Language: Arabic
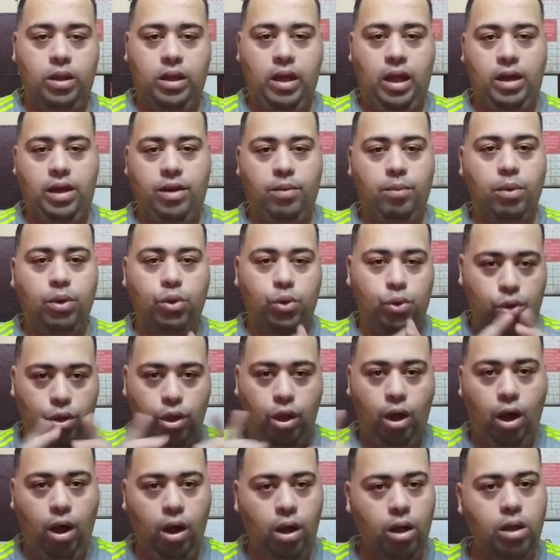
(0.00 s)
يعني
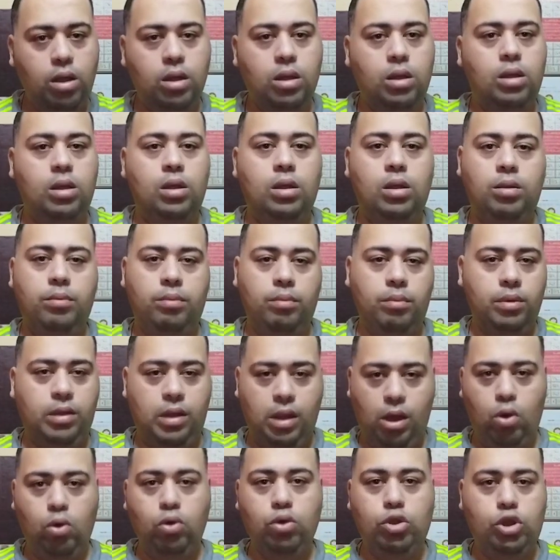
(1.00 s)
منطقة ما
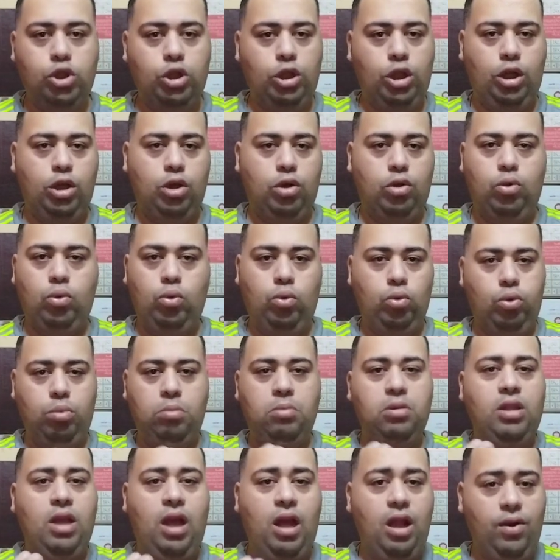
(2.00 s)
تاخدش غير
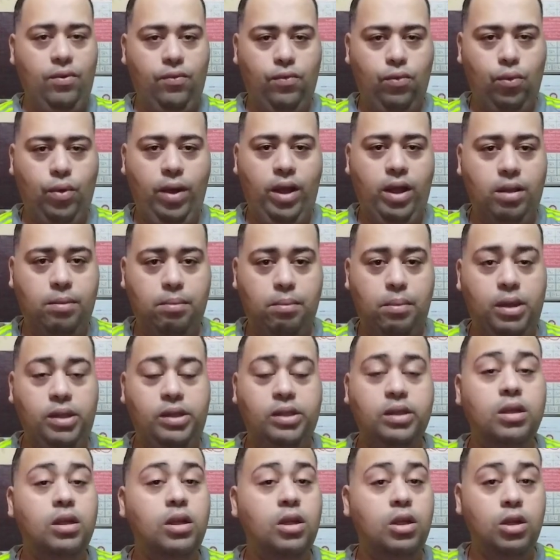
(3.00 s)
300 ألف واحد
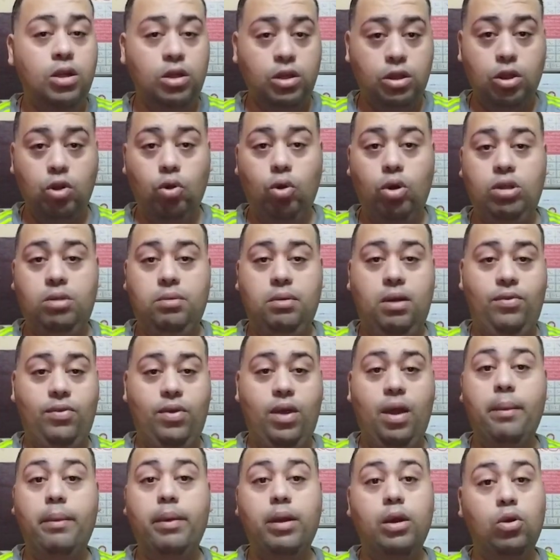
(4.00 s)
بس دلوقتي بقى
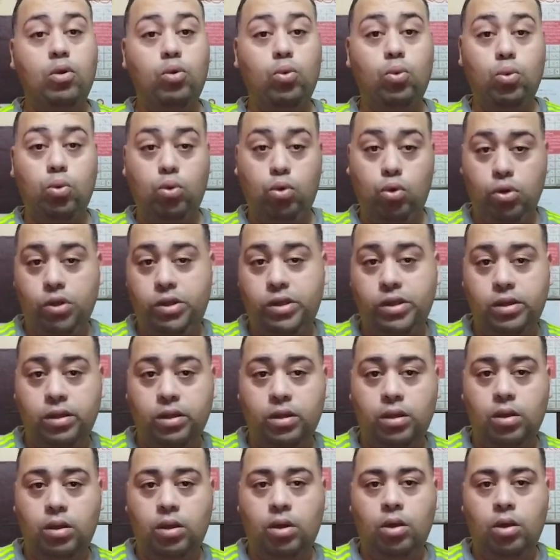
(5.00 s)
فيها مليون ونص